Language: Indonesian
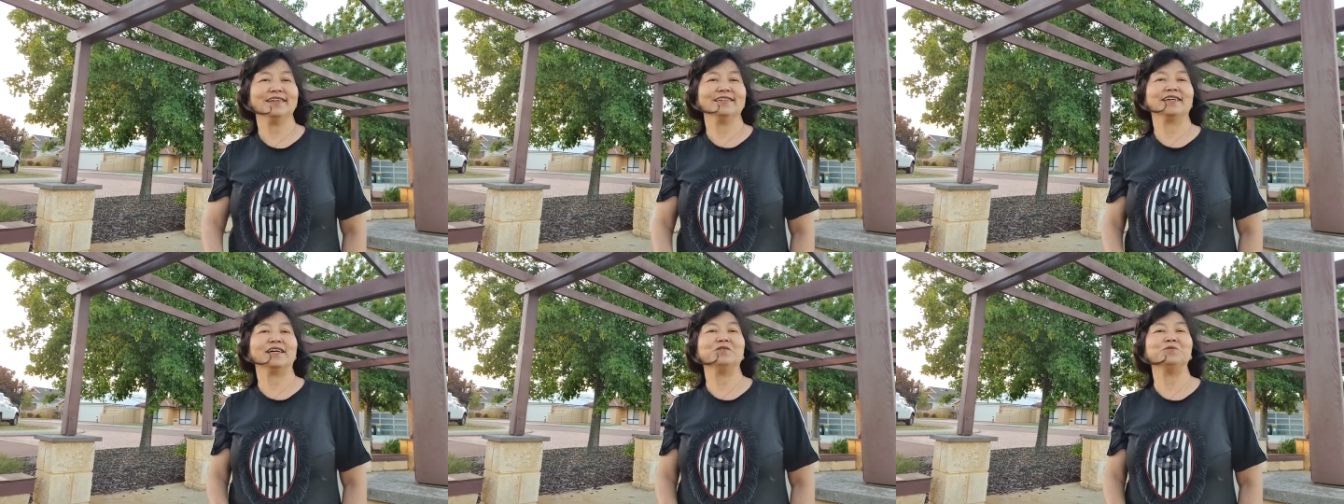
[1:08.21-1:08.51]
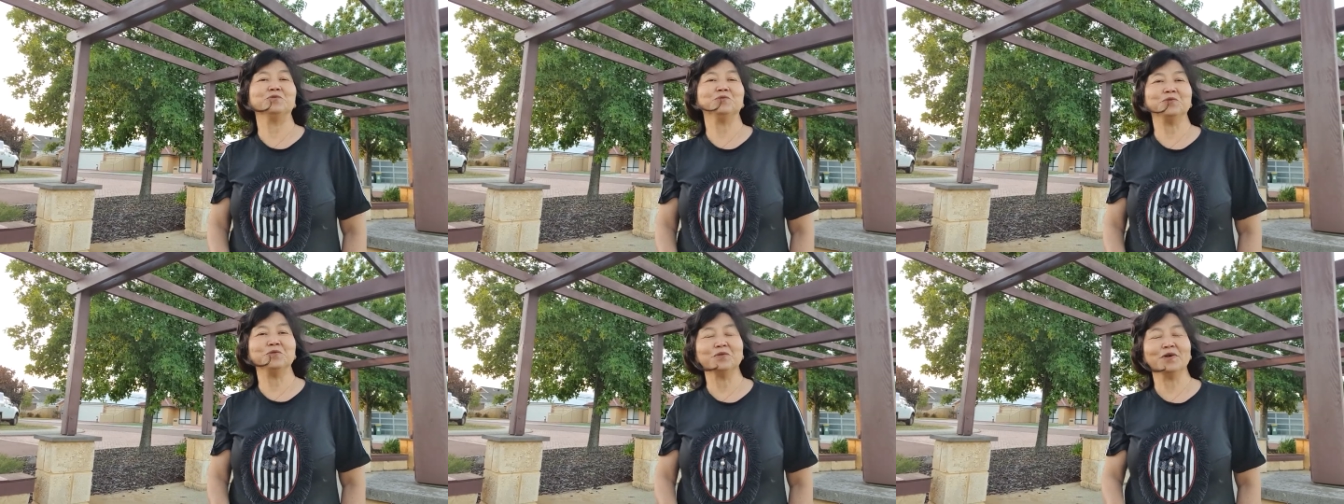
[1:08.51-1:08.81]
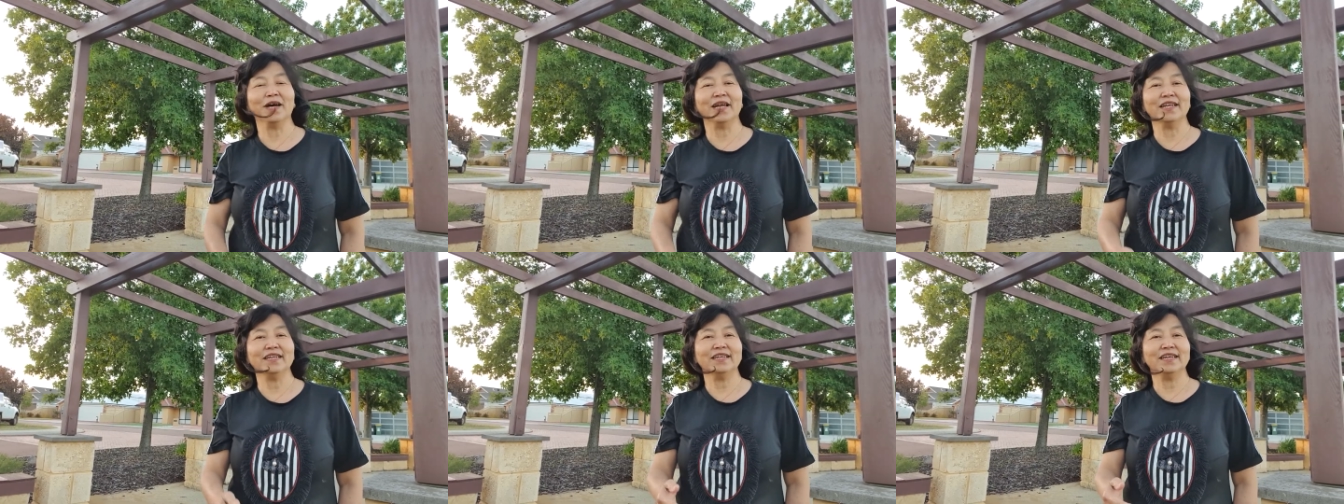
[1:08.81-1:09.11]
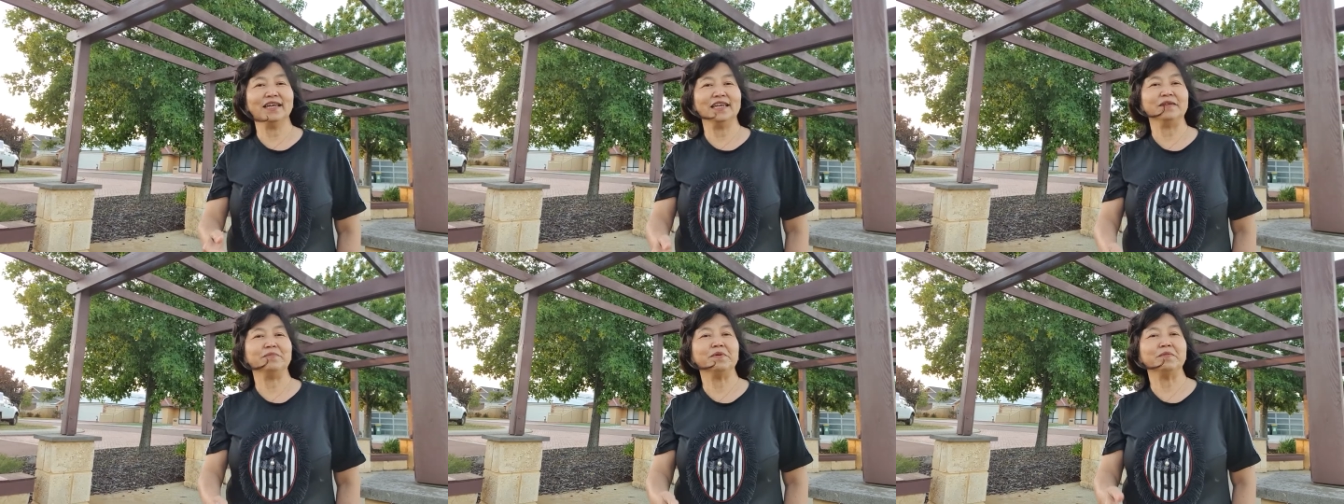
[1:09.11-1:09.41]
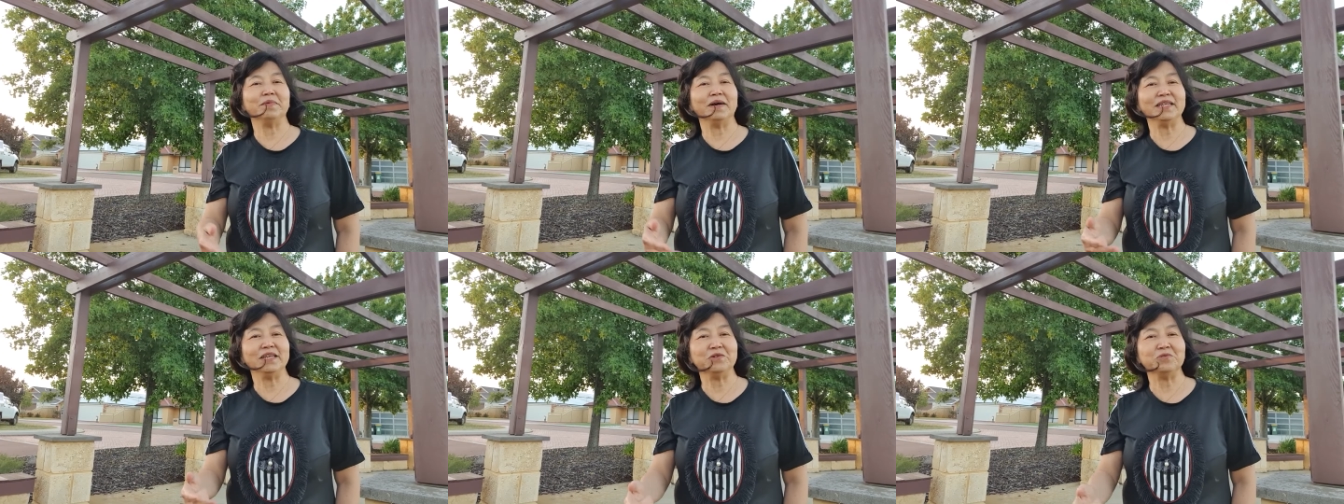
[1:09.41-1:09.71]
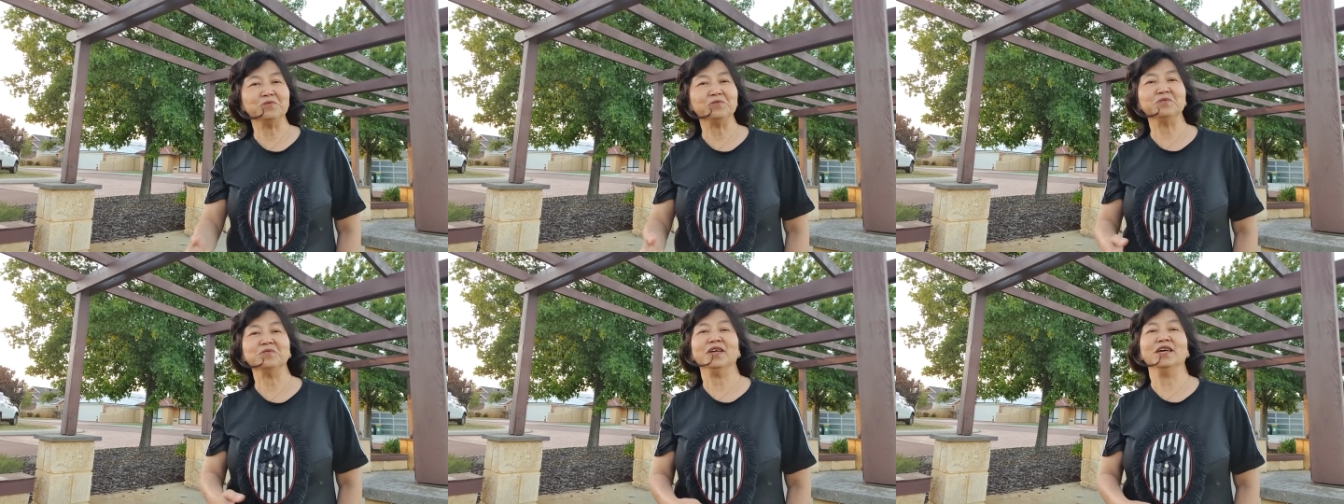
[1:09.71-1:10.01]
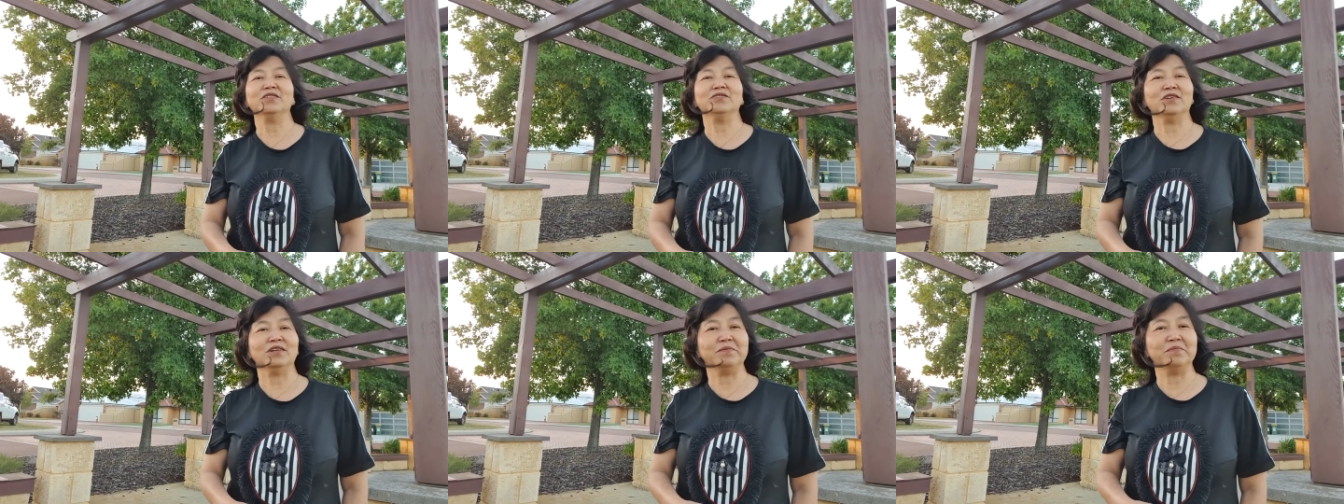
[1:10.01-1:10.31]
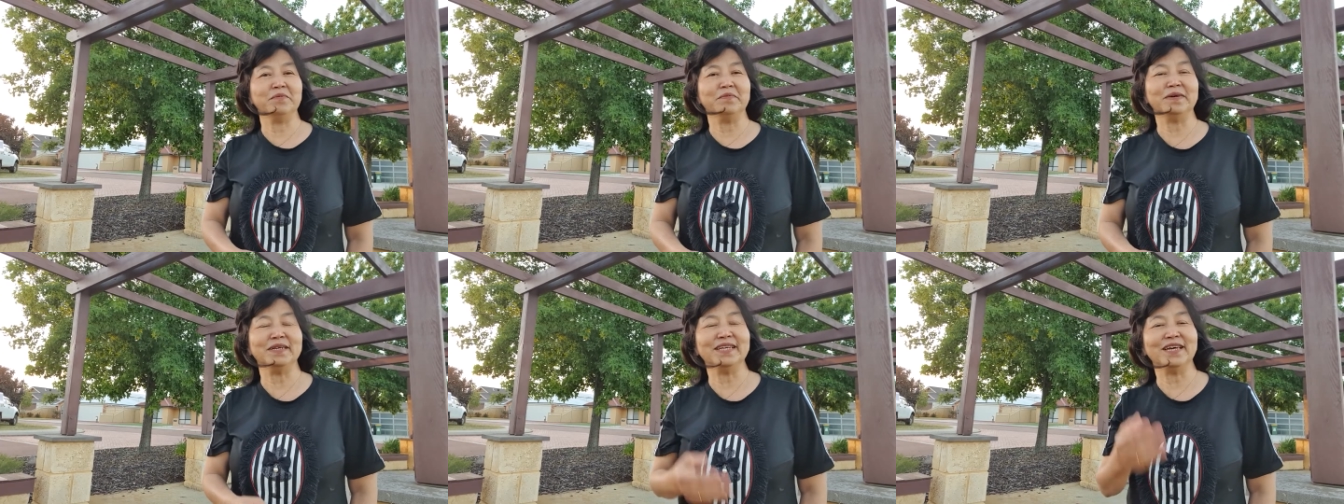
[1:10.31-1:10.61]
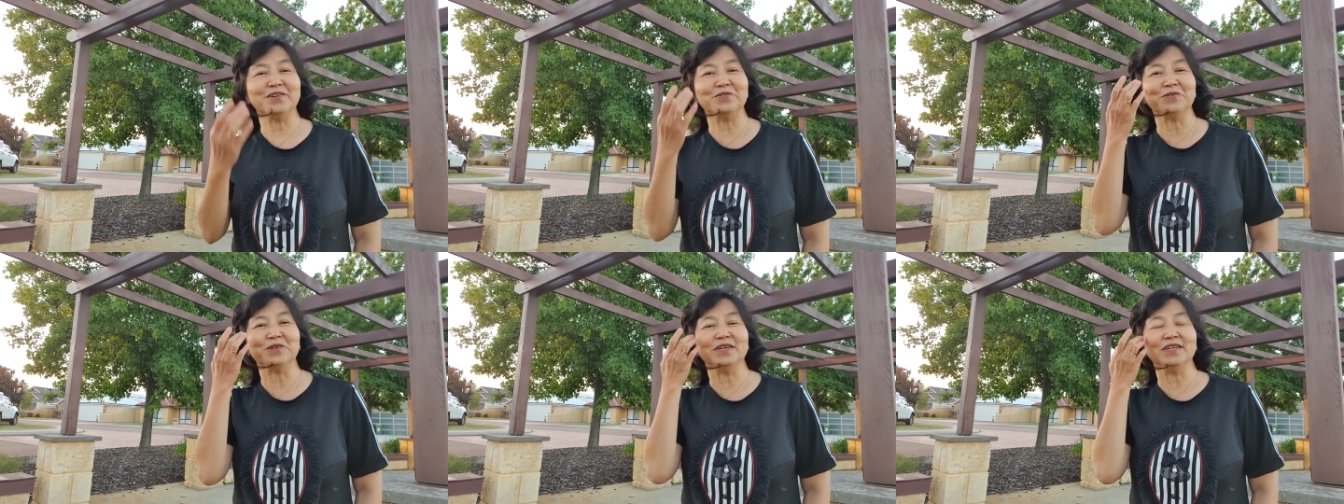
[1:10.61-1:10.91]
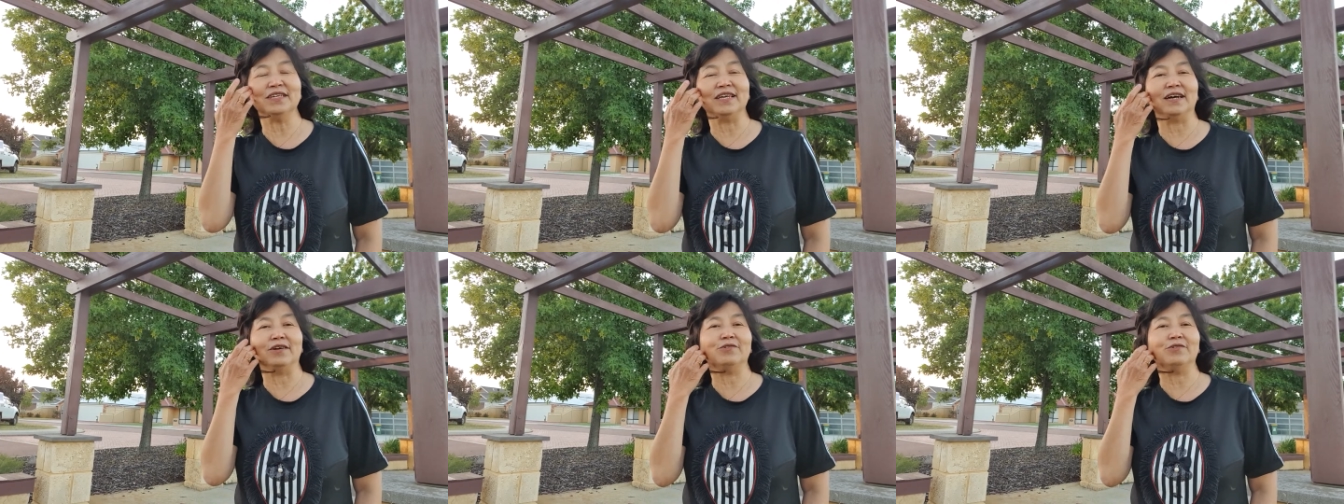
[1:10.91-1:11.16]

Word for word: keuntungannya lebih banyak untungnya atau lebih banyak ruginya